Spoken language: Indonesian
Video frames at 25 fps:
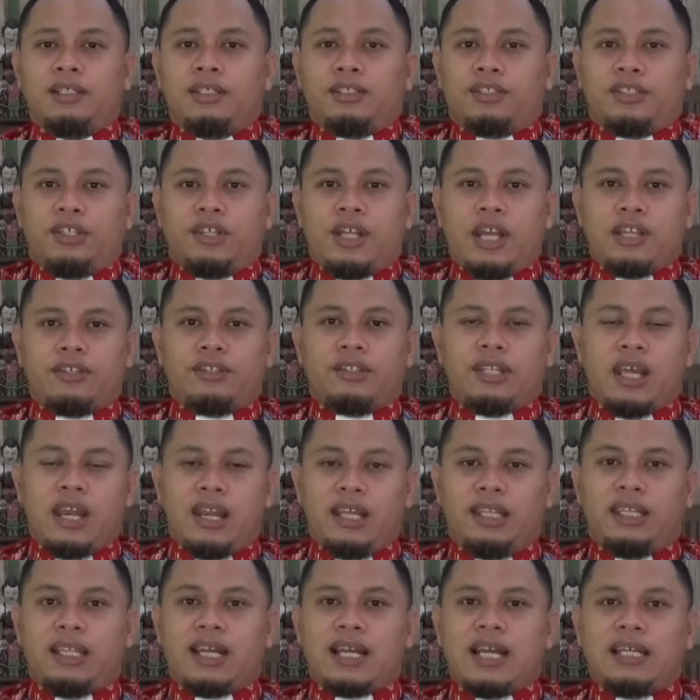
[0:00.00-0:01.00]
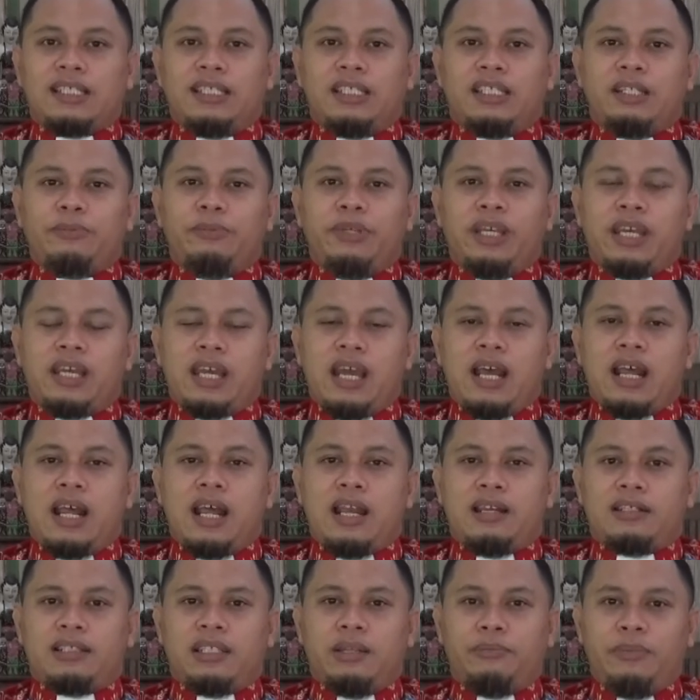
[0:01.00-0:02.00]
Saudara-saudara yang terkasih,
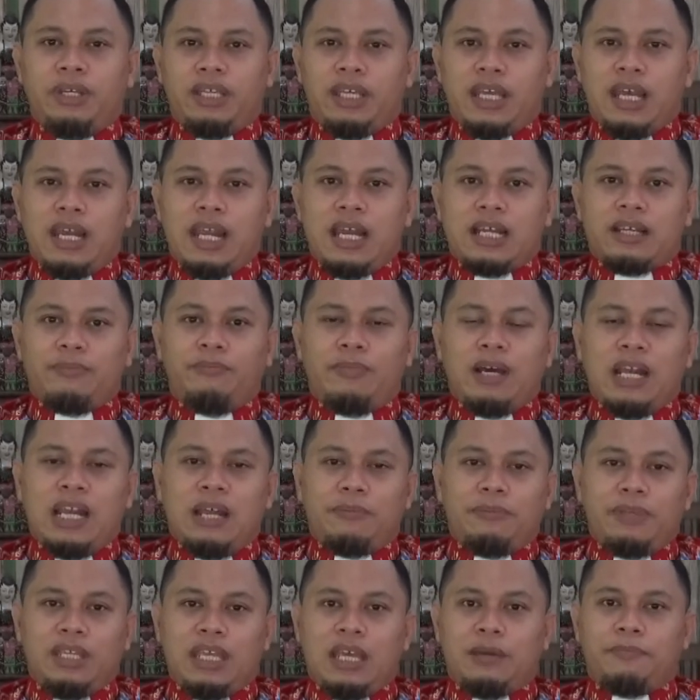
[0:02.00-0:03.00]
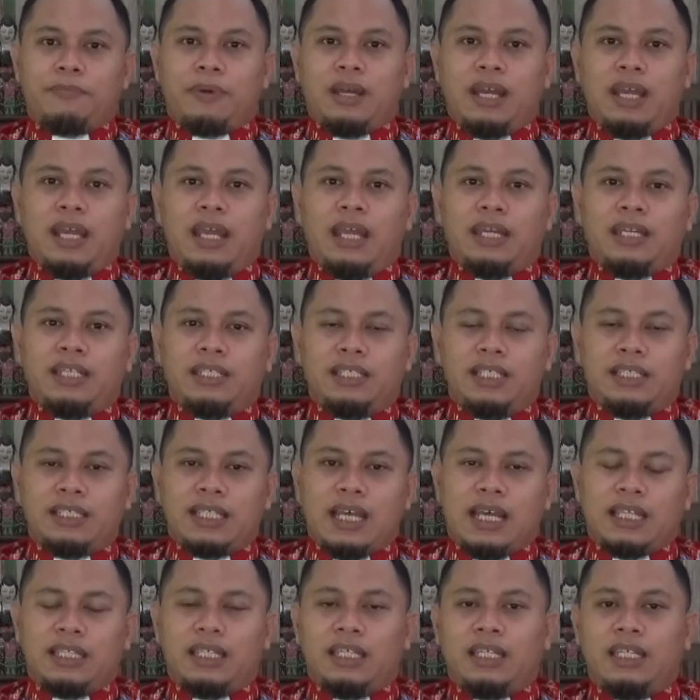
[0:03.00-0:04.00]
demikianlah Gembala Menyapa edisi
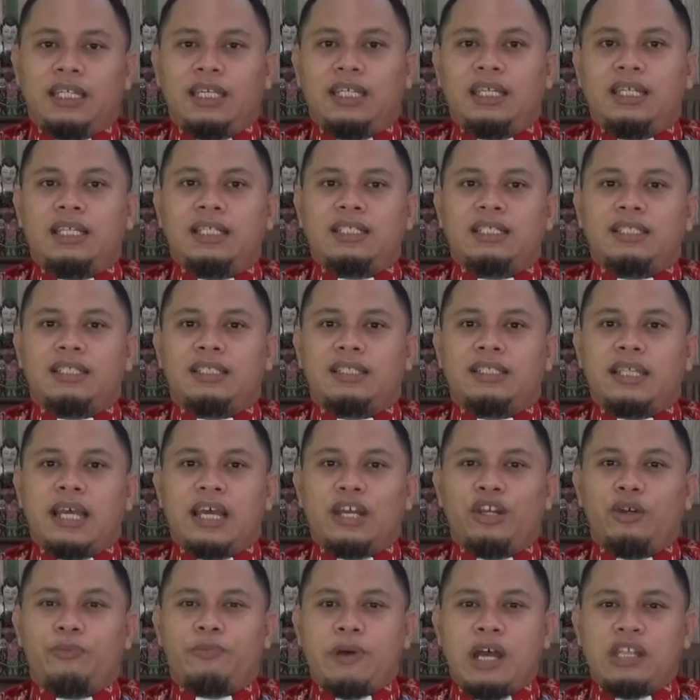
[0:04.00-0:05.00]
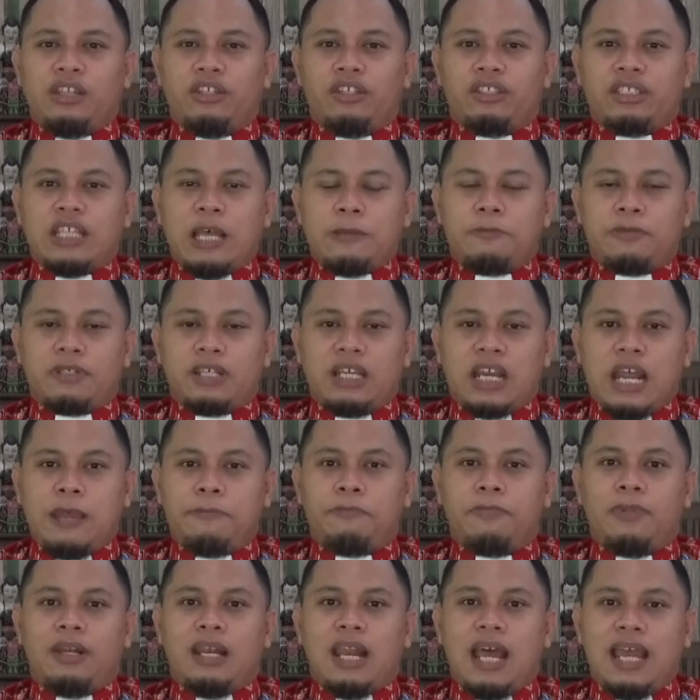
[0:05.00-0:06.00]
saat ini. Jangan lupa untuk
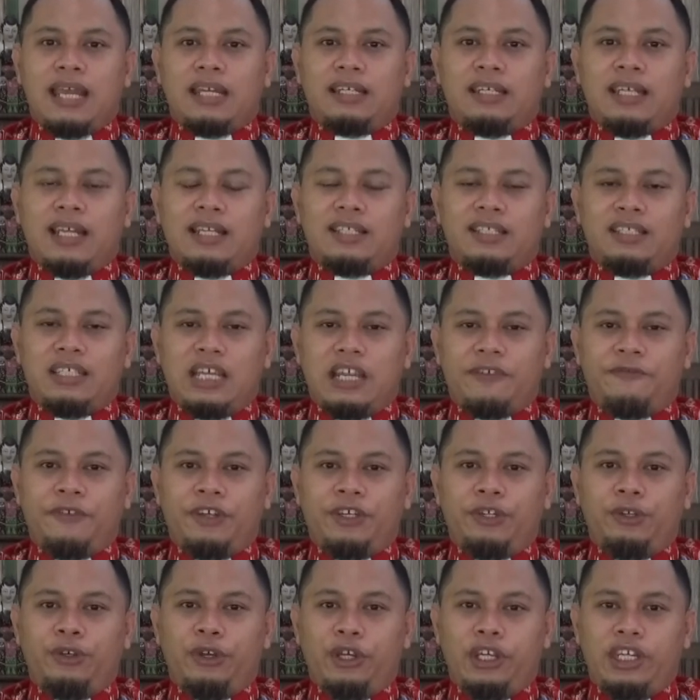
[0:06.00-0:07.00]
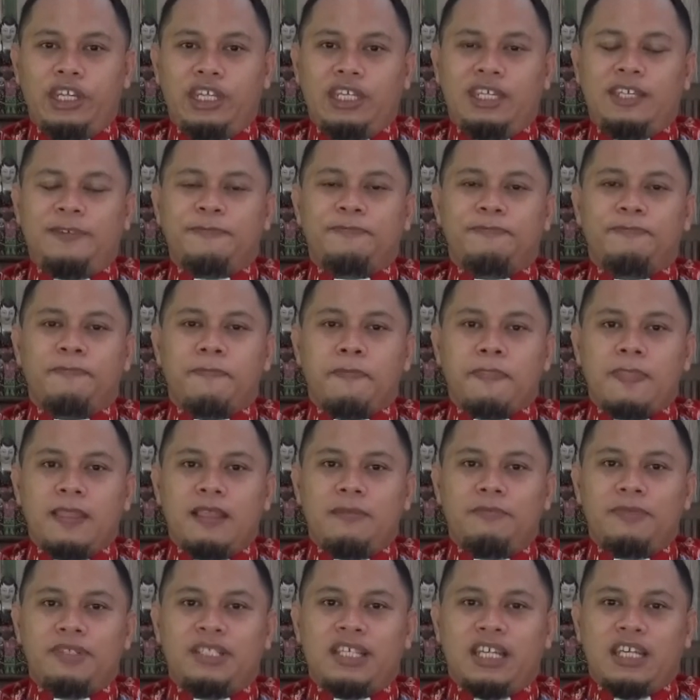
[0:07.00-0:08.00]
subscribe, like, dan share video ini
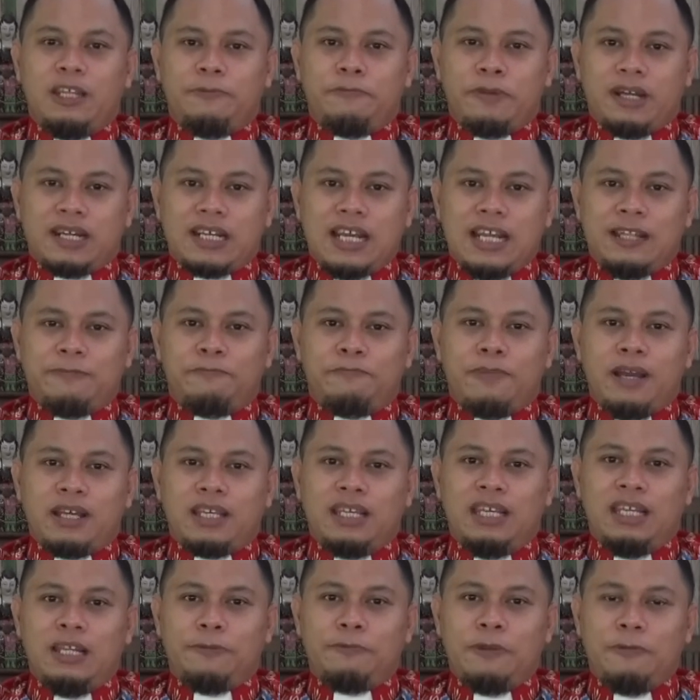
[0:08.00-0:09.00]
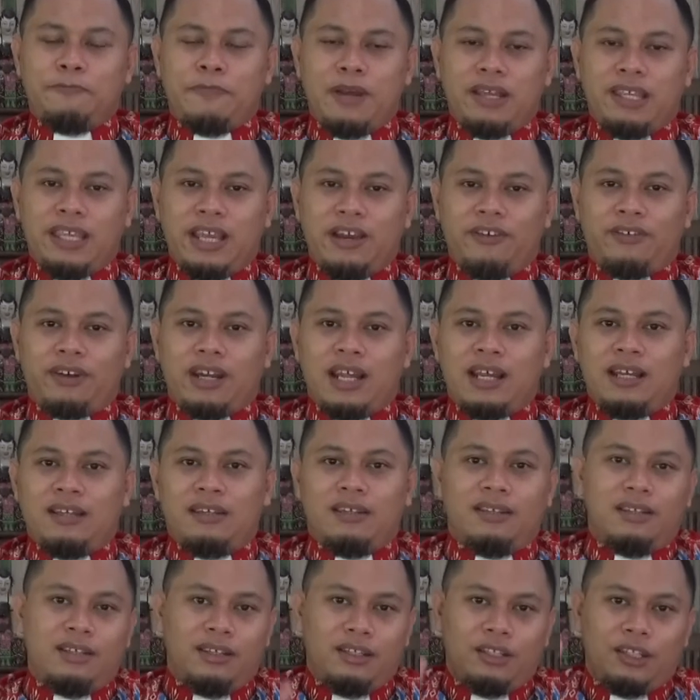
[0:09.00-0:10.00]
menjadi berkat bagi lebih banyak orang.
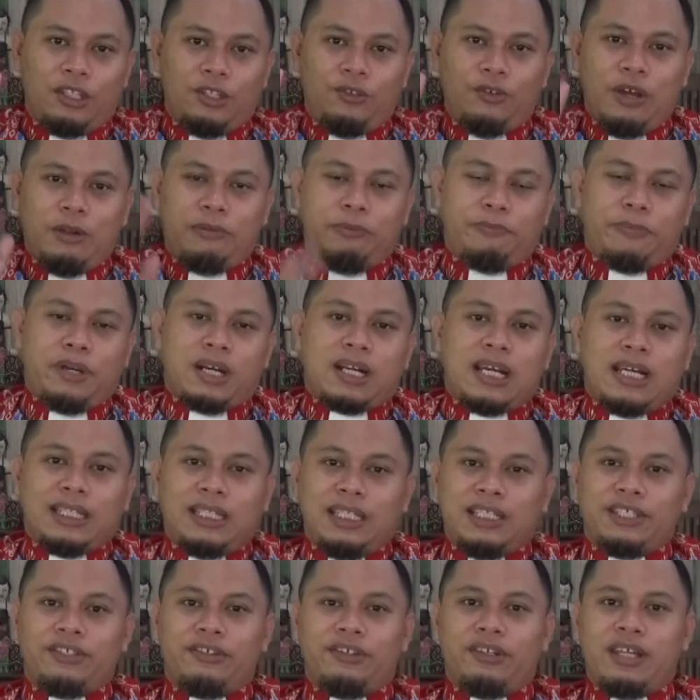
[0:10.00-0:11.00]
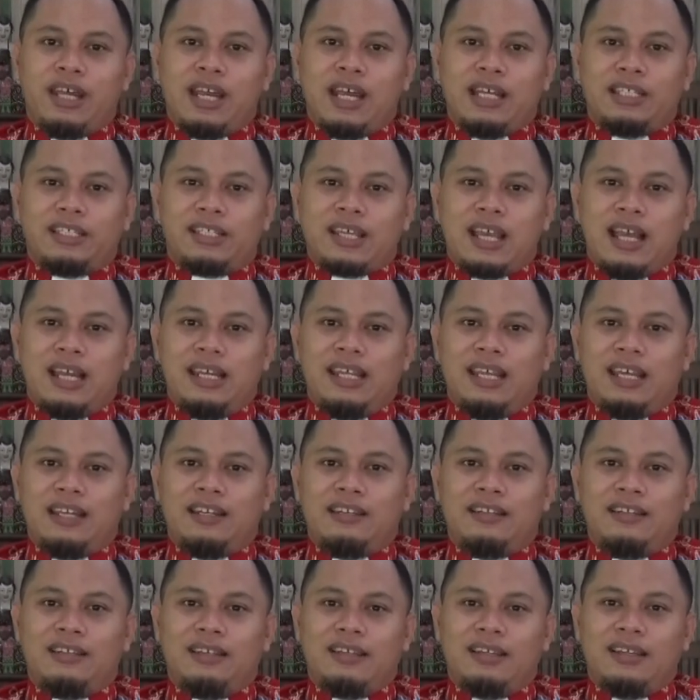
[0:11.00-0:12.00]
Tuhan memberkati saudara sekalian.
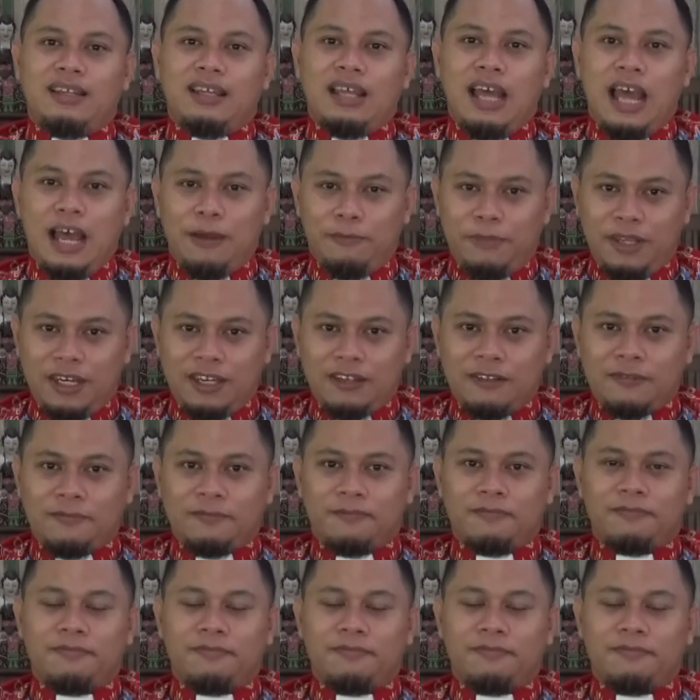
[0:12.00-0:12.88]
Amin.